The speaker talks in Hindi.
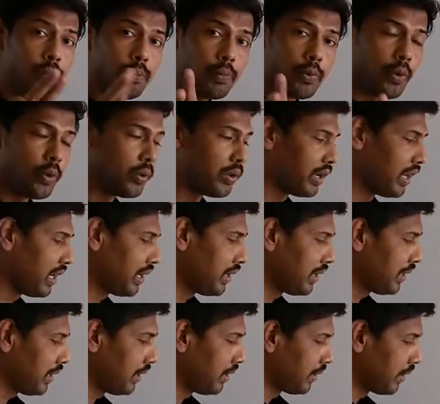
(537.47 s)

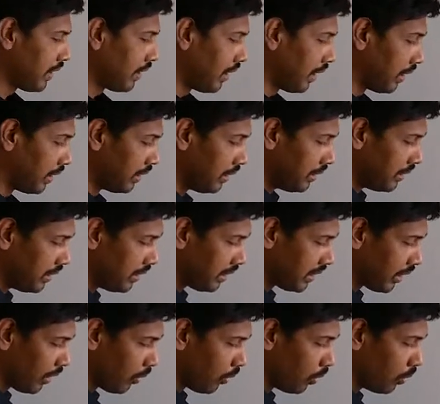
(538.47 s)
प्रोटेक्टर का ठीक
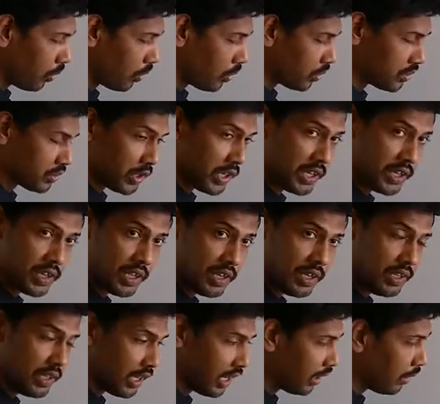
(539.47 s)
है ओ को सेंटर
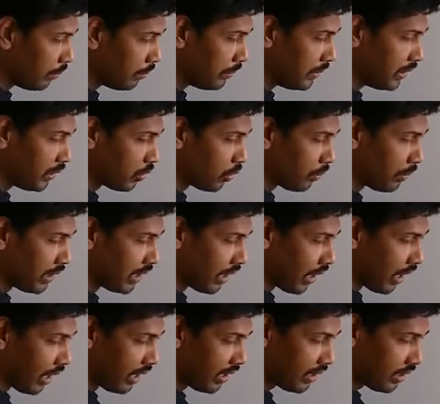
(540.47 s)
लिया बी को मैंने
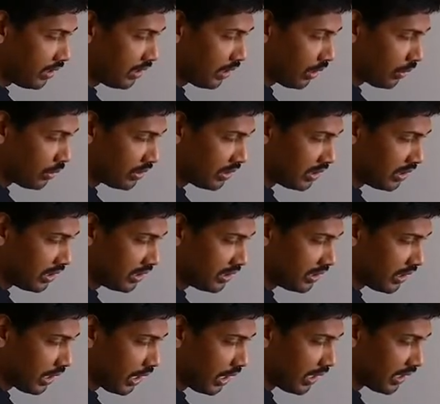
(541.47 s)
आर्क लिया और धीरे धीरे
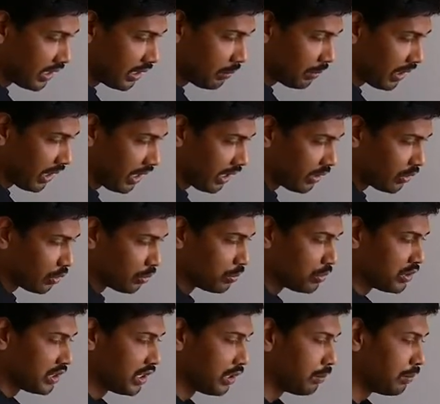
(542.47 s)
आगे बढ़ाया तो
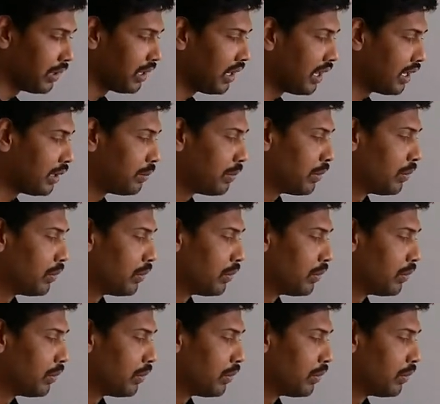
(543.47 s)
मुझे नंबर लाइन पर